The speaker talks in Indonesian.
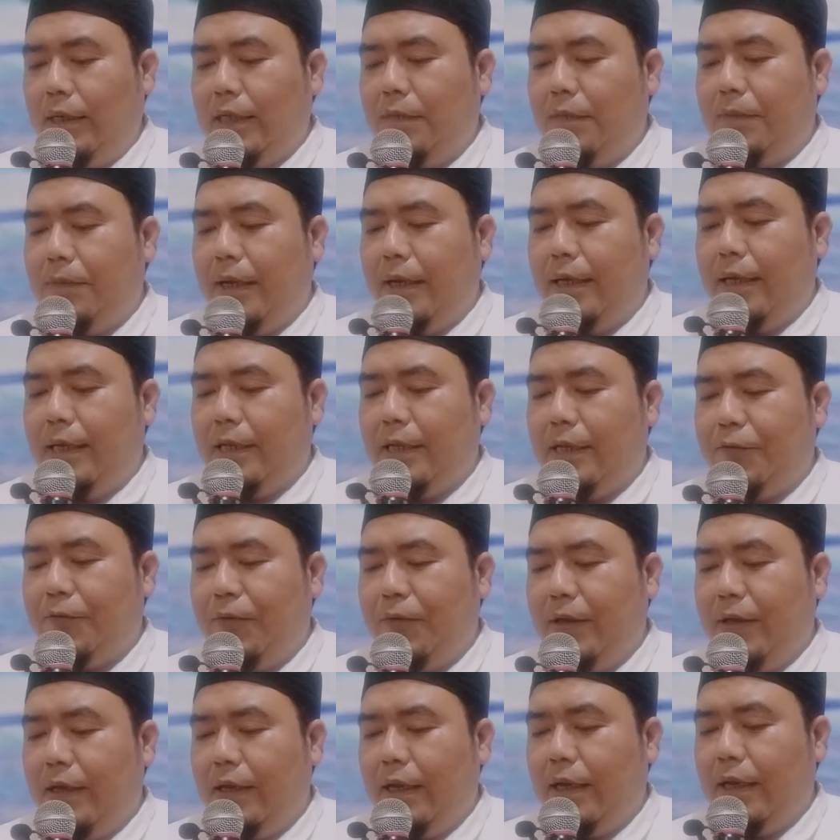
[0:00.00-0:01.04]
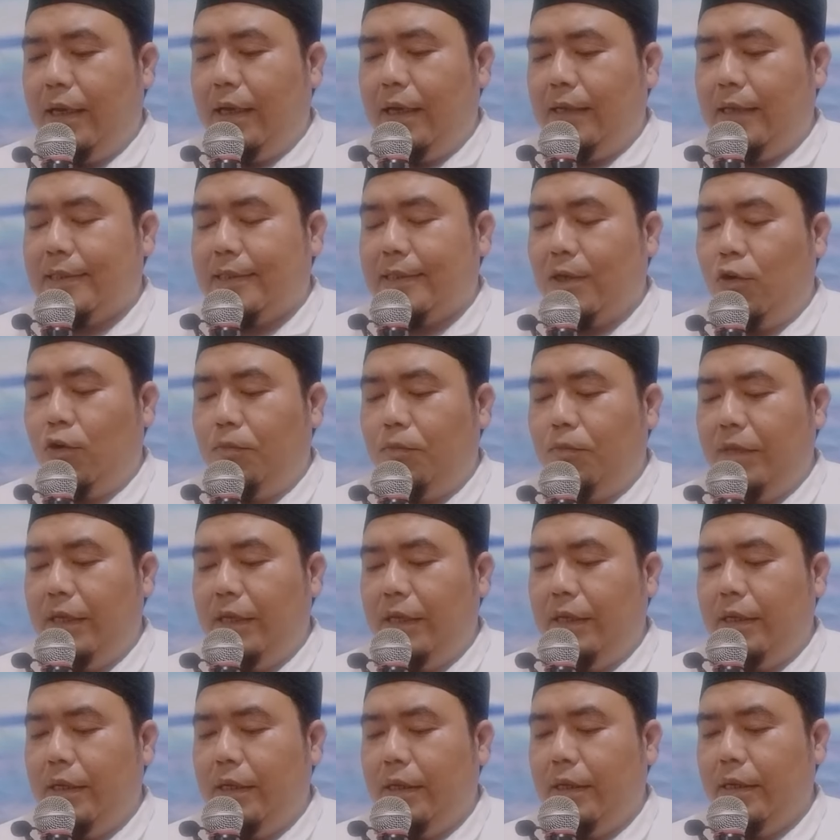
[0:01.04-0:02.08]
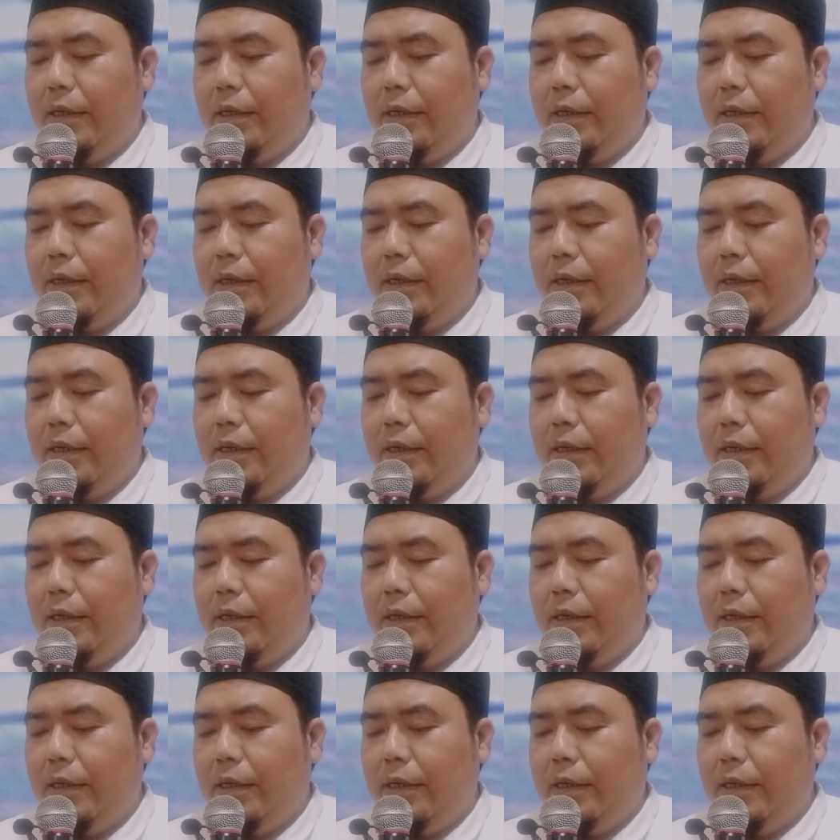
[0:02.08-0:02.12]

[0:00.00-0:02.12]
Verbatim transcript: ibadat fi nahari saumi